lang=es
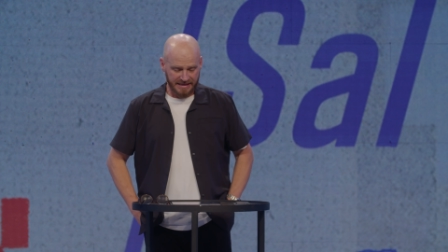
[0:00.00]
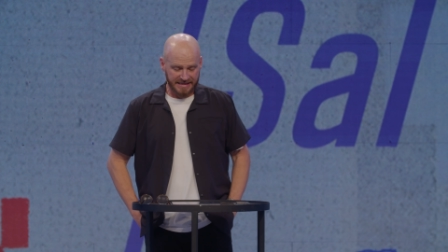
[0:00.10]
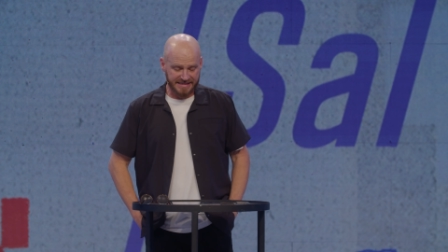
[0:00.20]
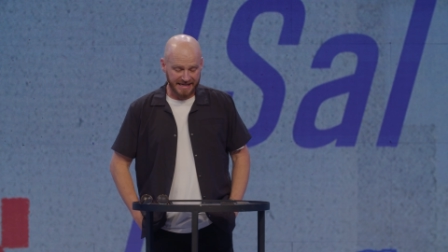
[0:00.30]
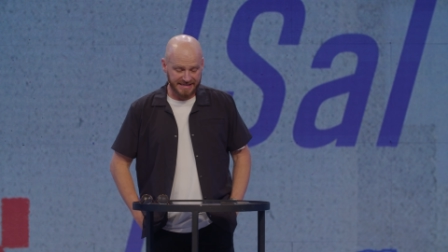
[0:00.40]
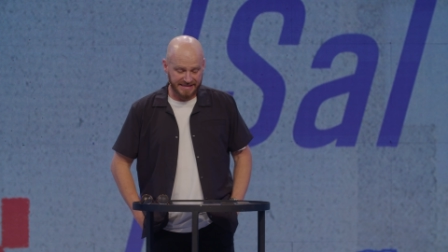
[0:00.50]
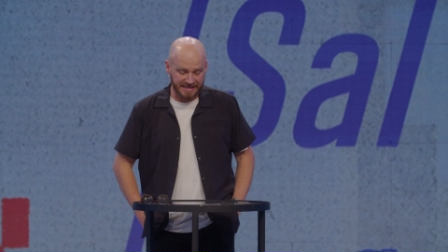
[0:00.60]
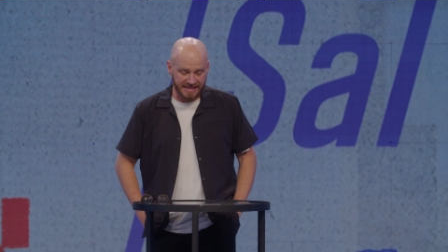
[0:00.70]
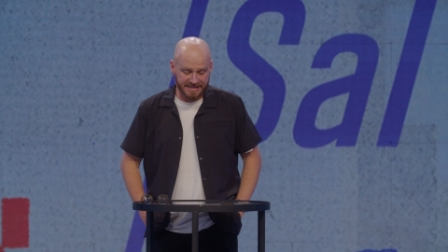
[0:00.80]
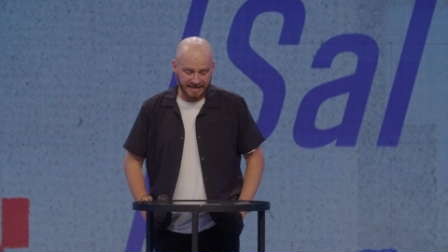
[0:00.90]
Dice, así
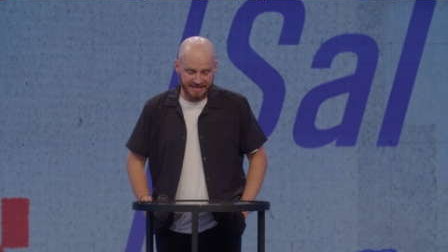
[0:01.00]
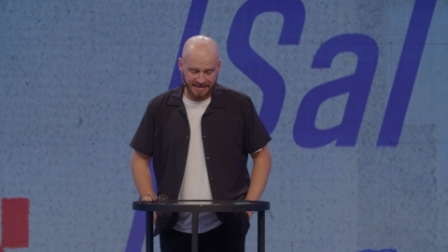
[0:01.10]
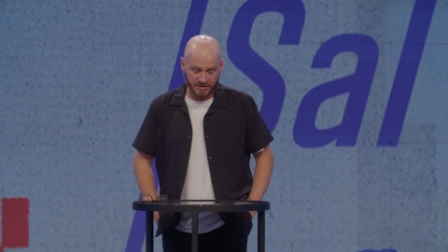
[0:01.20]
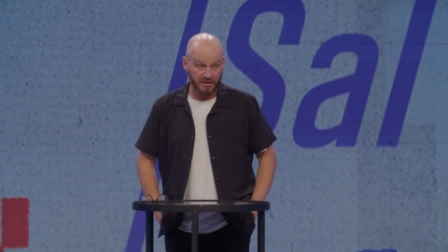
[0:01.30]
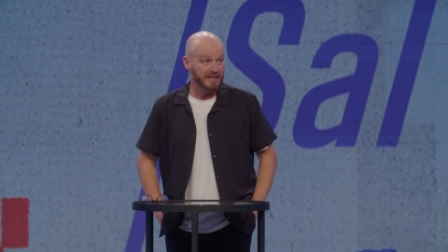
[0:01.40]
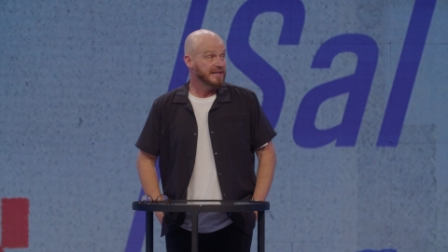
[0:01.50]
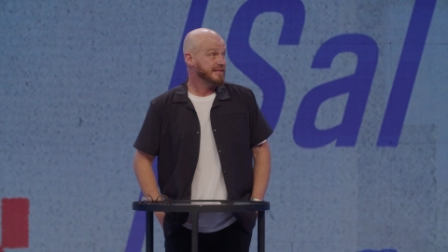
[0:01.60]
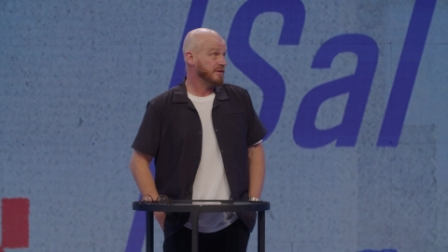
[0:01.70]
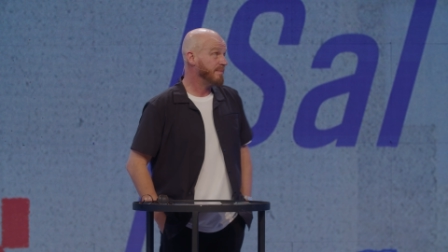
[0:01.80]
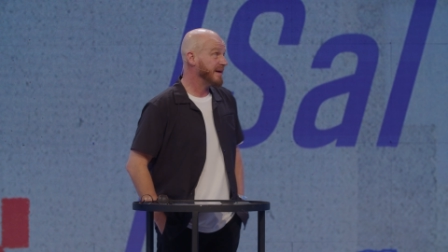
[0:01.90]
dice el Señor.
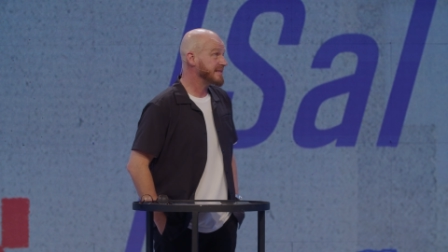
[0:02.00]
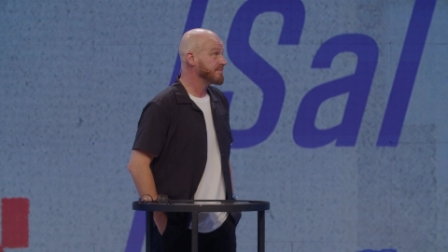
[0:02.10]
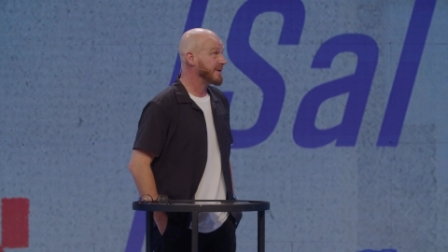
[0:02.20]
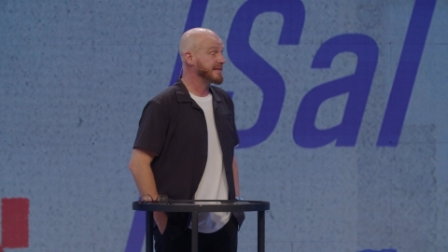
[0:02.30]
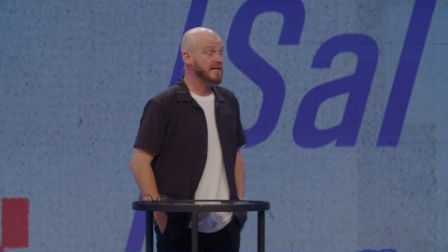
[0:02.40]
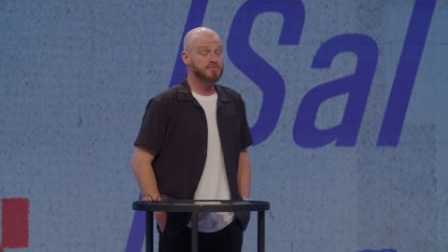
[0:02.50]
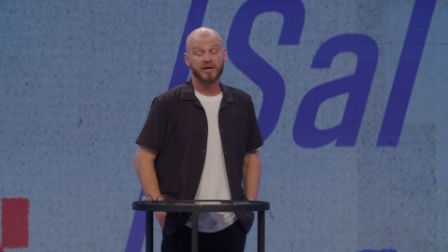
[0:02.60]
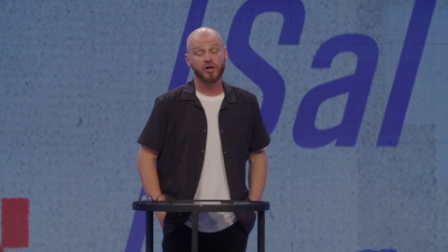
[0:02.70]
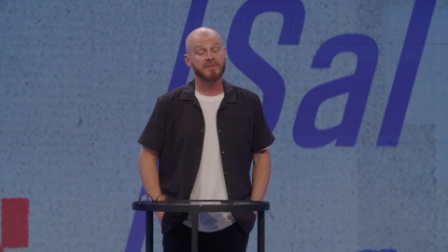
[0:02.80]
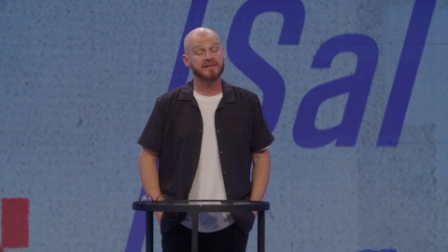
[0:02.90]
Si no aparece en pantalla es
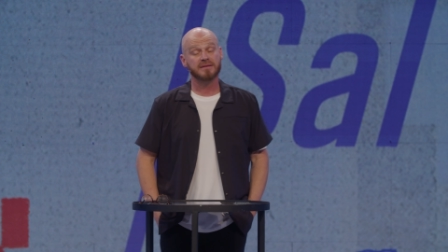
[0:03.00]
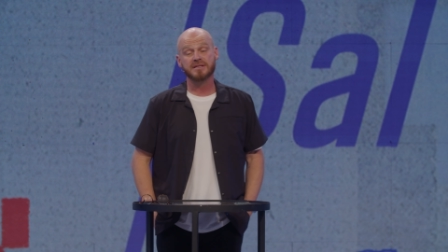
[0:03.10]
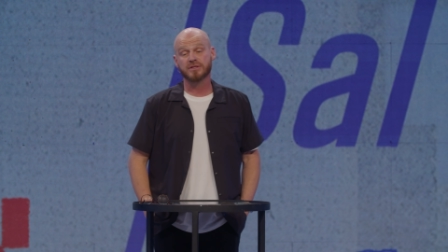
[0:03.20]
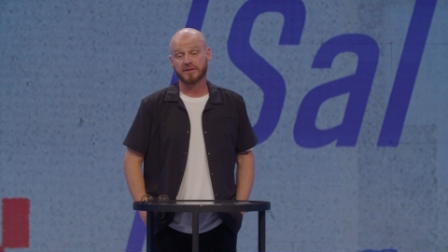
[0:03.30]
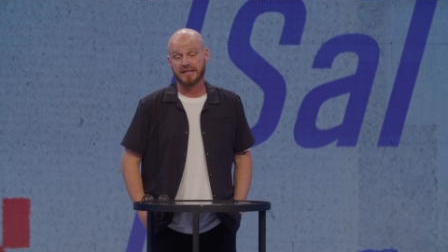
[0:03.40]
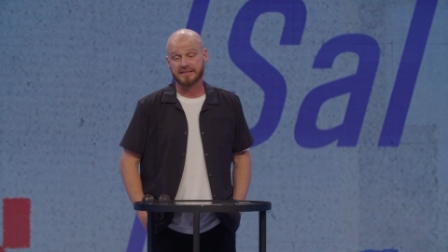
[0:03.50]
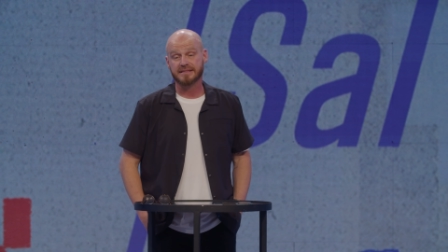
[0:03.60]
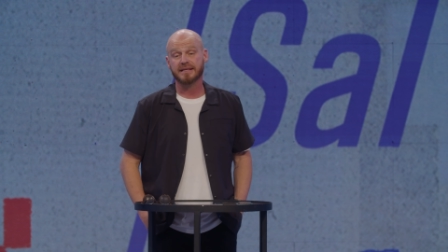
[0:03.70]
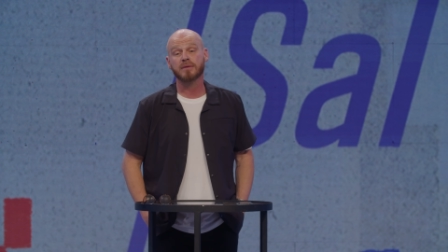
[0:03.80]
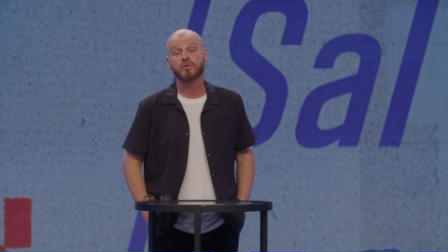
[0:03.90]
porque no mandé mis notas,
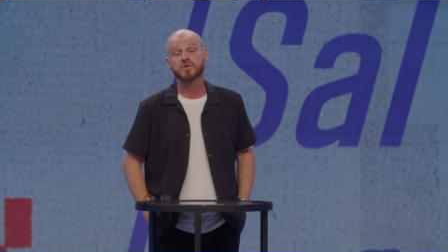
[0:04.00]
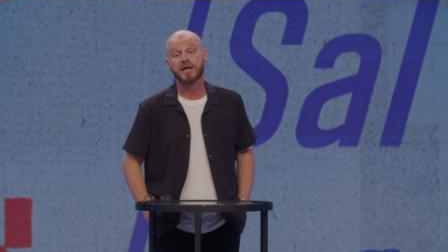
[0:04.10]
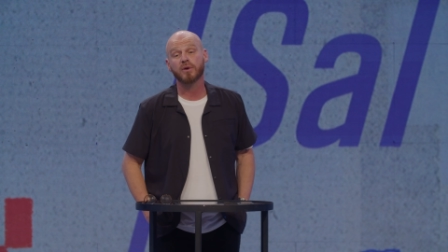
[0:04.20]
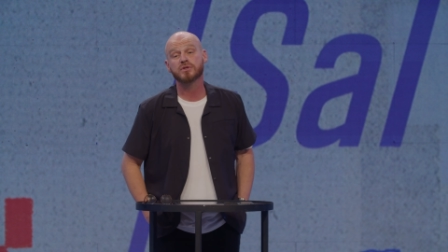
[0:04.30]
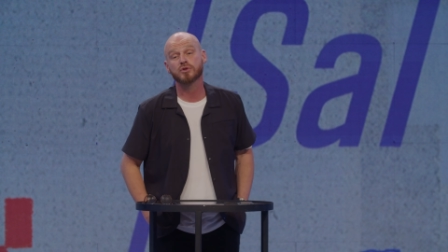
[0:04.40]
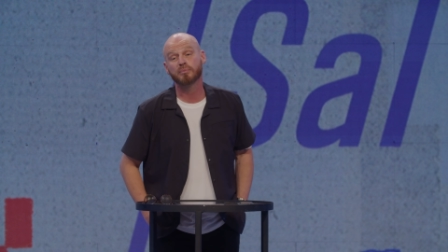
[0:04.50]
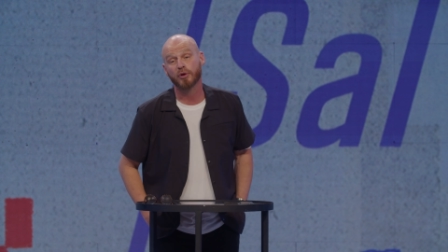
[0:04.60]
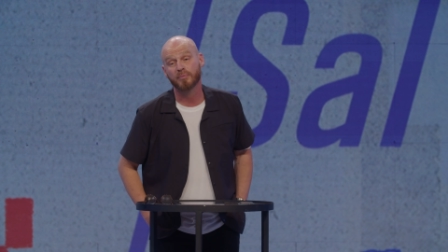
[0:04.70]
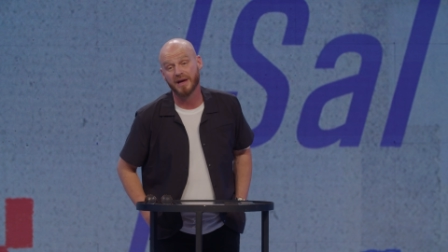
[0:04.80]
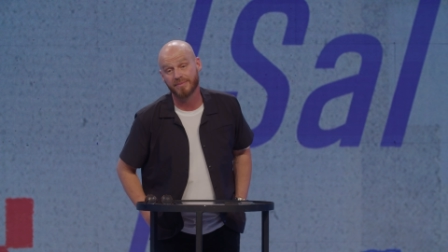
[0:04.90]
así que búsquelo en su
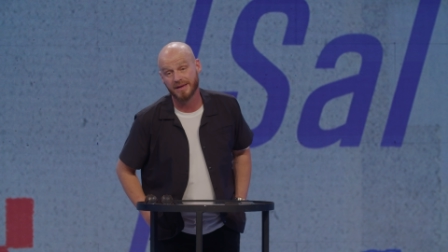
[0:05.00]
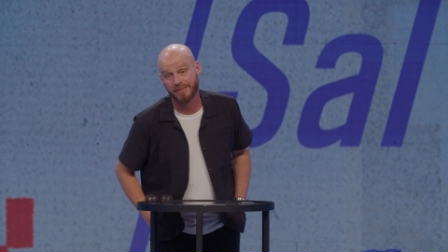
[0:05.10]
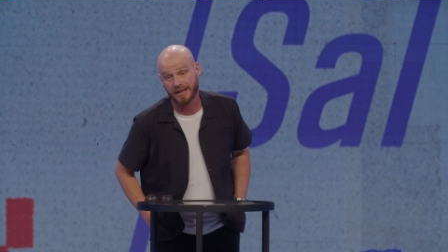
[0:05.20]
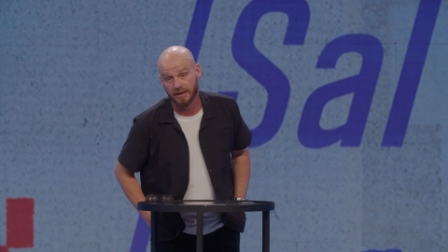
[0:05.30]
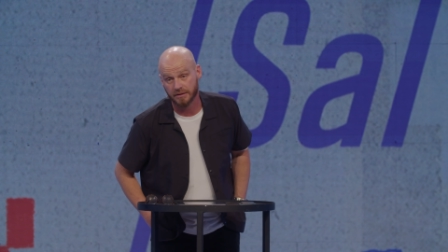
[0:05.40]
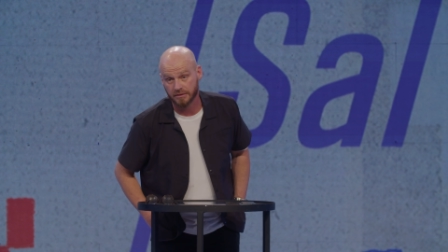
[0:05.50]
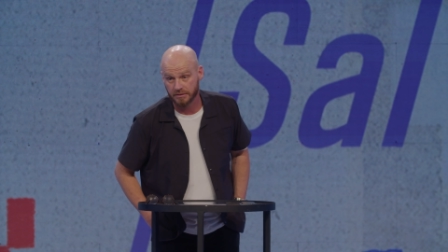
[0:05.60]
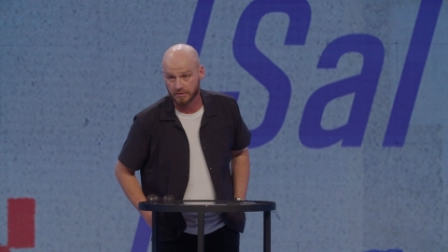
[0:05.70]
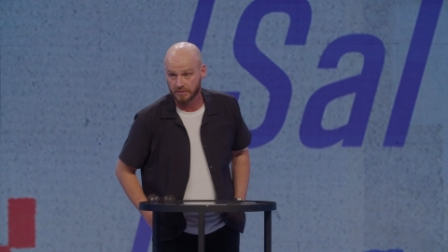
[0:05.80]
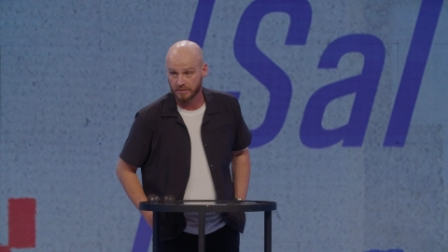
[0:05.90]
propia Biblia.
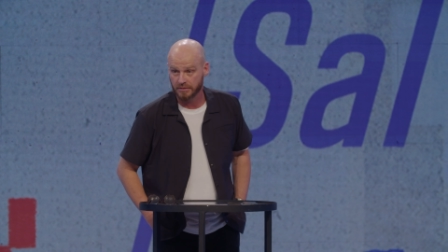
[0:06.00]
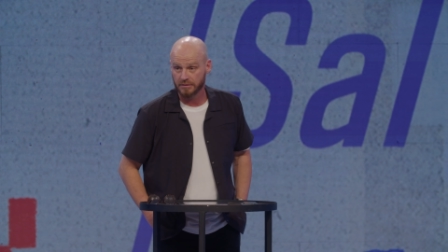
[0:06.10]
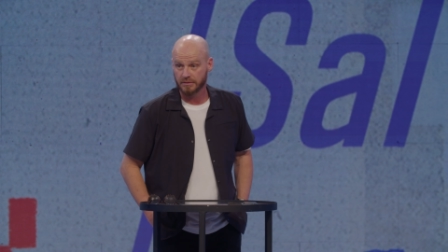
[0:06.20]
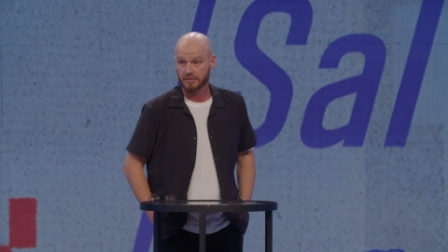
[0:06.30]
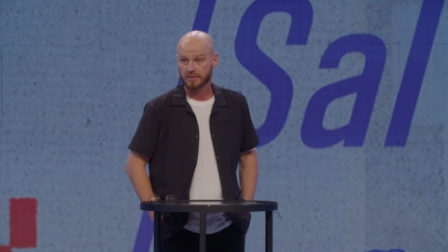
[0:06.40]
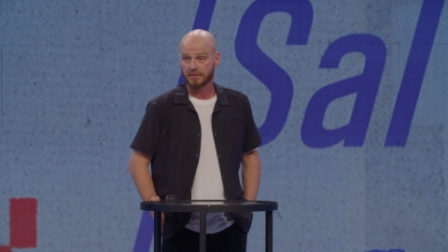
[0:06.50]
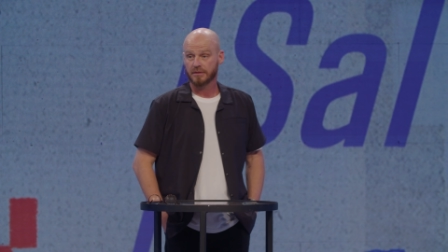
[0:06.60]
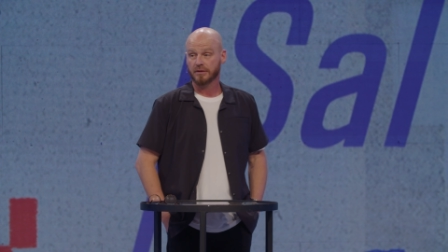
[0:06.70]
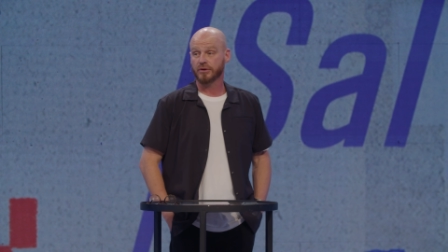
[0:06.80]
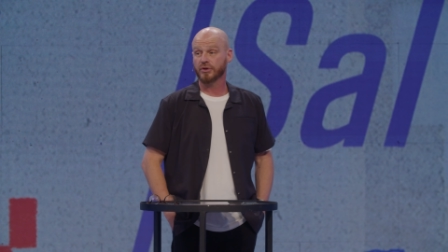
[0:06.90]

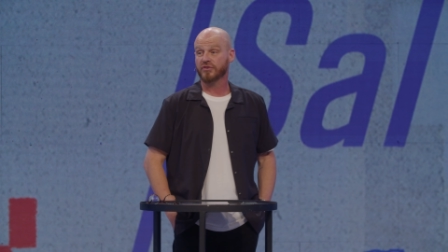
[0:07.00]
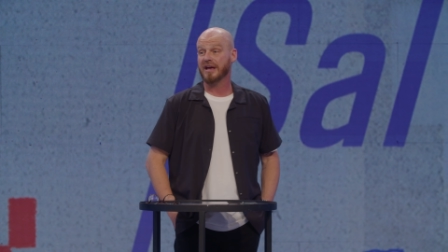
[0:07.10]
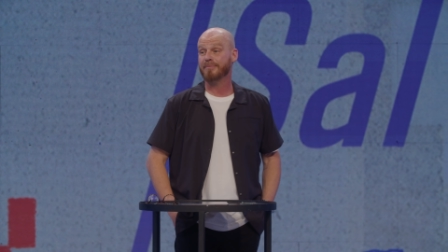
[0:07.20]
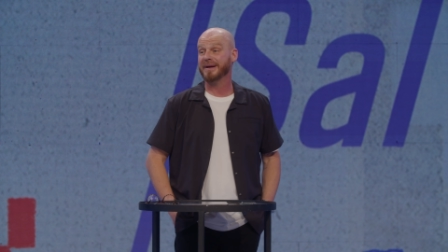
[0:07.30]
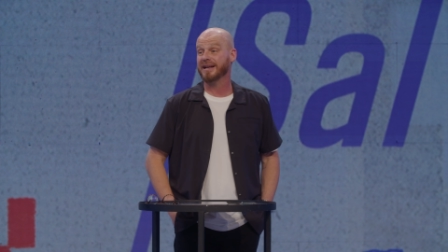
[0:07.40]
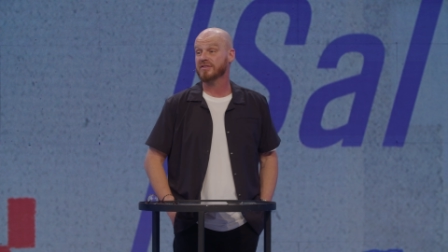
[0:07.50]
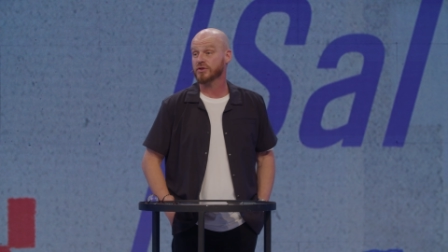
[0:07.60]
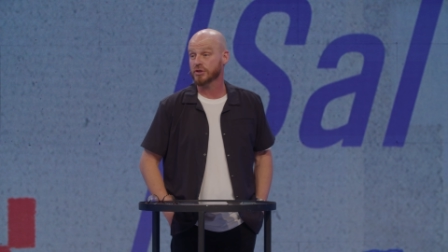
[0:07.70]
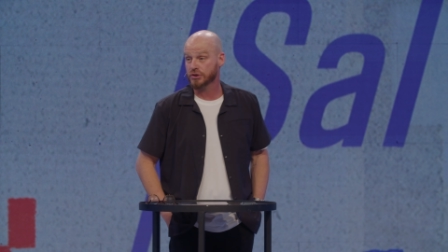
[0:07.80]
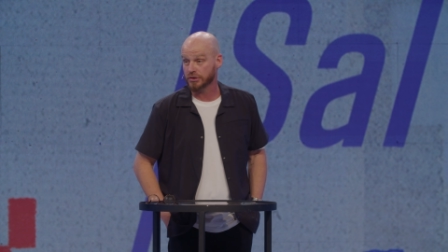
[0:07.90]
No sea
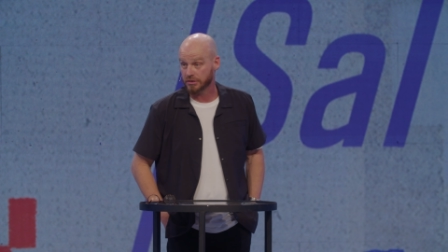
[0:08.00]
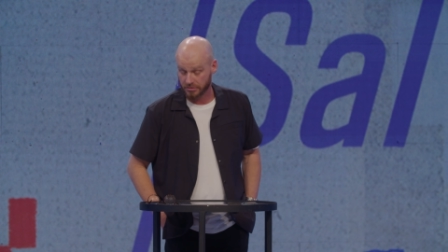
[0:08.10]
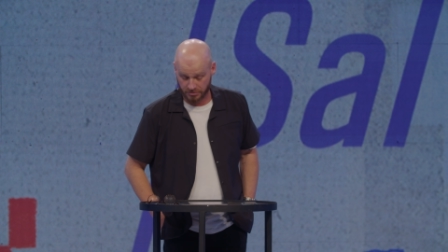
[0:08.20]
perezoso.